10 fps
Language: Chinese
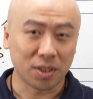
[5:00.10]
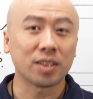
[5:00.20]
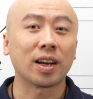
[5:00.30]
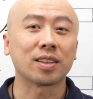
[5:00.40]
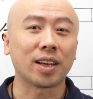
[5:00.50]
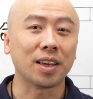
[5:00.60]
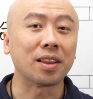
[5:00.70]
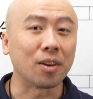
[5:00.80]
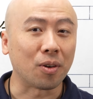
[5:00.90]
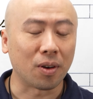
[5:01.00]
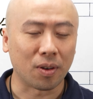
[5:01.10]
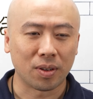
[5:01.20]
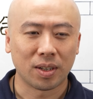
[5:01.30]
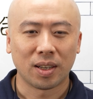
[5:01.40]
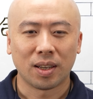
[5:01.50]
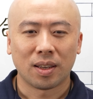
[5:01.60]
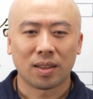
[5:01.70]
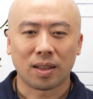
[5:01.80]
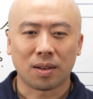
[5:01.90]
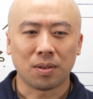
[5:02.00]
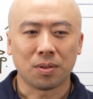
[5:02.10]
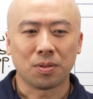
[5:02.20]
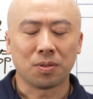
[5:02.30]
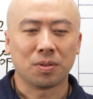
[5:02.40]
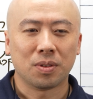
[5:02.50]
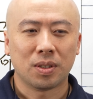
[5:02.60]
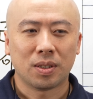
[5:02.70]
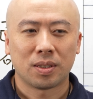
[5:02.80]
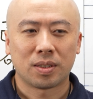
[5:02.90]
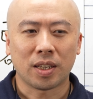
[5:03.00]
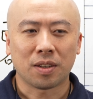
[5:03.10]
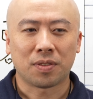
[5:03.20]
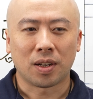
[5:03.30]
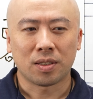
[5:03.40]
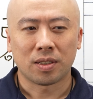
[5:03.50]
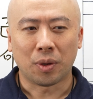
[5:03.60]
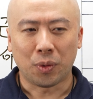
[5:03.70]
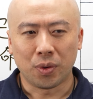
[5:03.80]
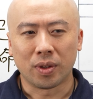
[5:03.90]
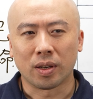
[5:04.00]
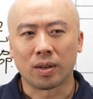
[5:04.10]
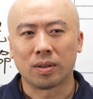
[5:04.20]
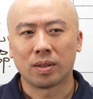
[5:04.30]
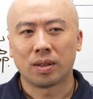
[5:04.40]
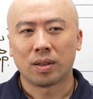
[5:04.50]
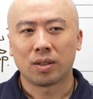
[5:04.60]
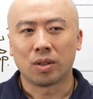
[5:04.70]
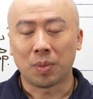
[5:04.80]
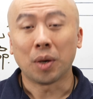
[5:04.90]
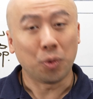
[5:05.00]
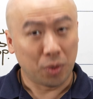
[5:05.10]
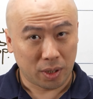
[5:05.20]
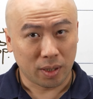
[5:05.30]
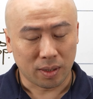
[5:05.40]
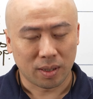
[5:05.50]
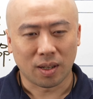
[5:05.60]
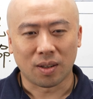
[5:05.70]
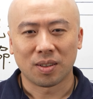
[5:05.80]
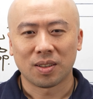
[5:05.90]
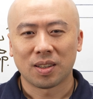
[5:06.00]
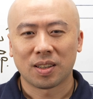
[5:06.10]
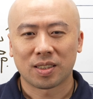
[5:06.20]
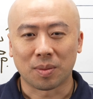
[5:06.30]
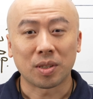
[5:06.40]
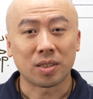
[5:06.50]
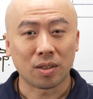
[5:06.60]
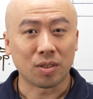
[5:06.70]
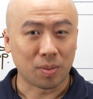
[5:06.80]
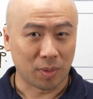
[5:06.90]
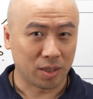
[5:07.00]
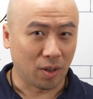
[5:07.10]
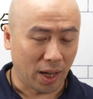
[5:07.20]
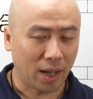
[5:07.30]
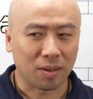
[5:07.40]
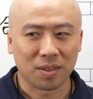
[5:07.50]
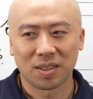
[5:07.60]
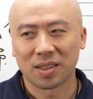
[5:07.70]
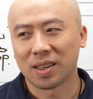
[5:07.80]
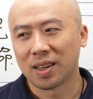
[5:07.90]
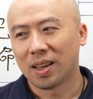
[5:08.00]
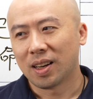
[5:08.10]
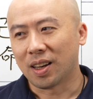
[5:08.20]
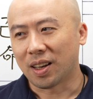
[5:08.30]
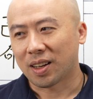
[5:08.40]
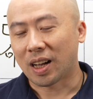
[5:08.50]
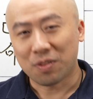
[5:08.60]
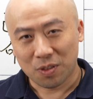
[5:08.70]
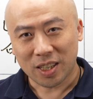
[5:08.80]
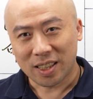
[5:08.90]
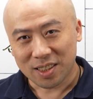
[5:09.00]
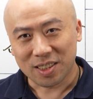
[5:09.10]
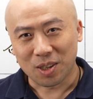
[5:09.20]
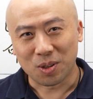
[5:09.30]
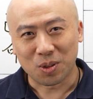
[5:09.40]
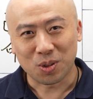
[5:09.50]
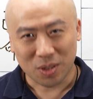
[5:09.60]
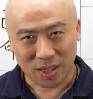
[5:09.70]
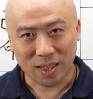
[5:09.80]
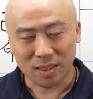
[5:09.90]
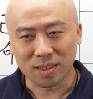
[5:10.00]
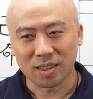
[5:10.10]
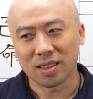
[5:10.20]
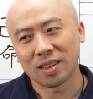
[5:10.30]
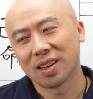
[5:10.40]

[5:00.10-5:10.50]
记得还在一楼哈。然后这个房子的运哈有被预测哈，什么时候什么时候好？哎，该负债的时候就是那个时期，